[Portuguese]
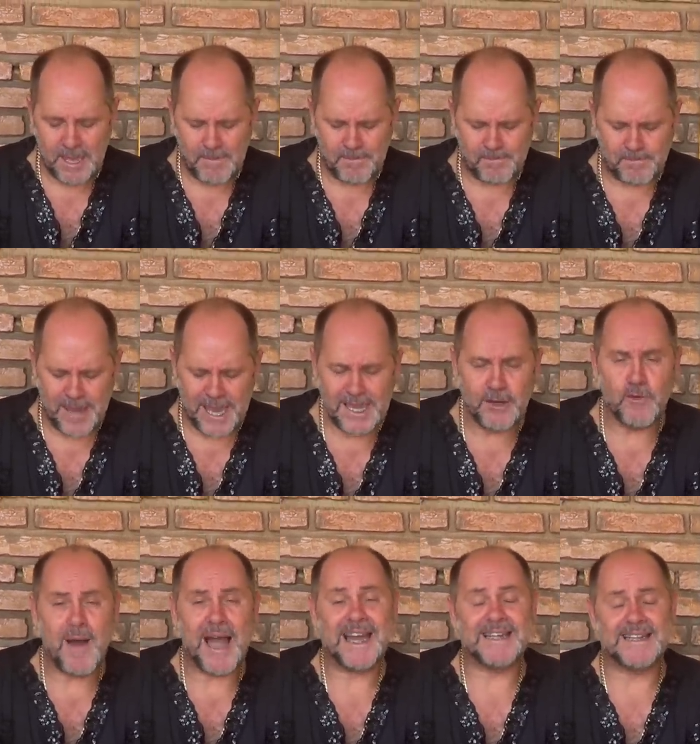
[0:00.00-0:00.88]
Bem
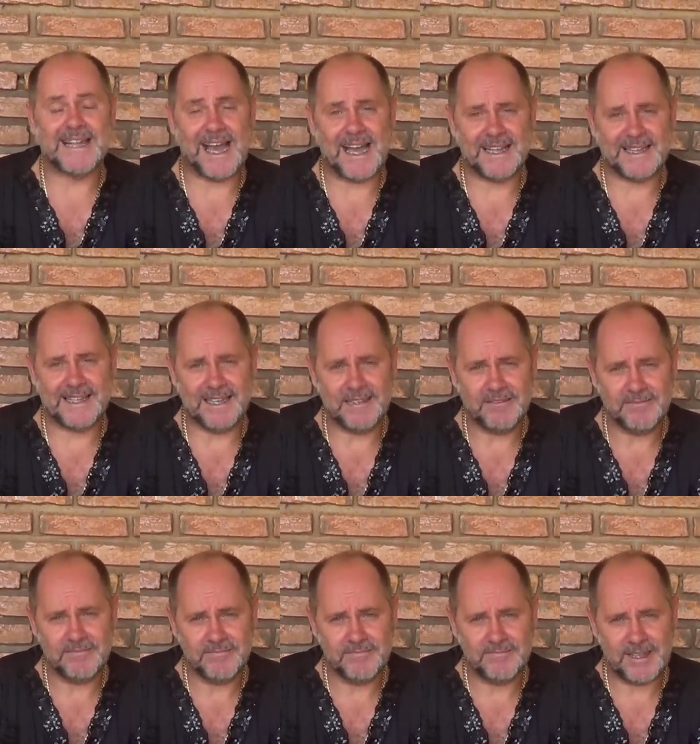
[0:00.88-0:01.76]
guardada,
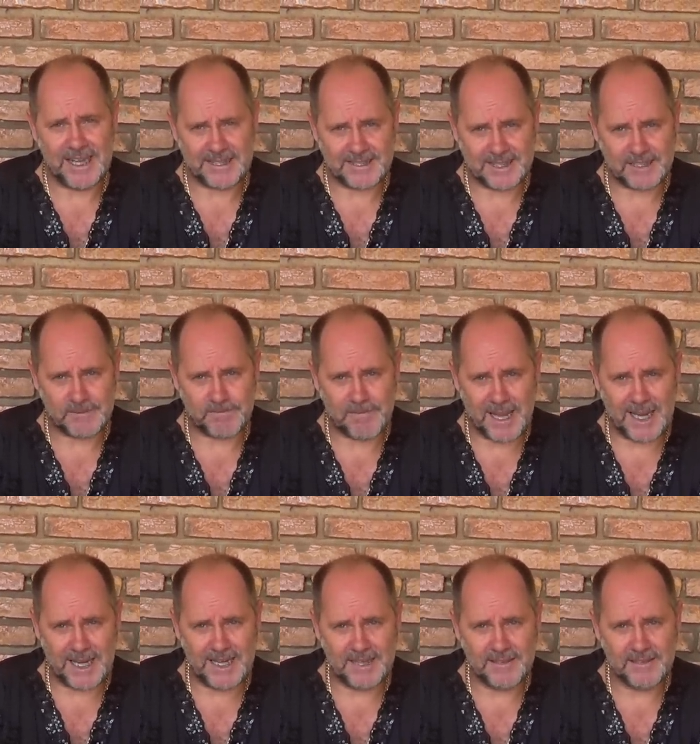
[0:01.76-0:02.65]
essas
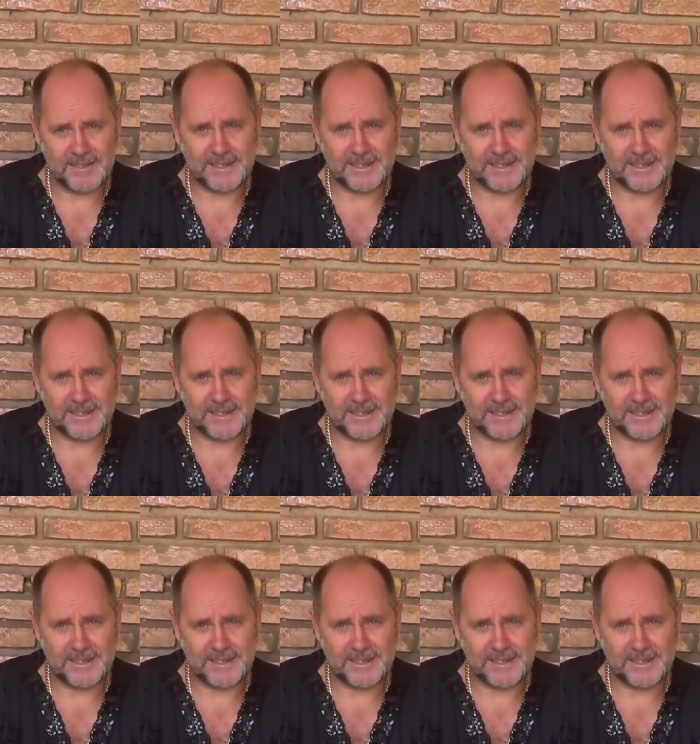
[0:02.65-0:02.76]
palhas.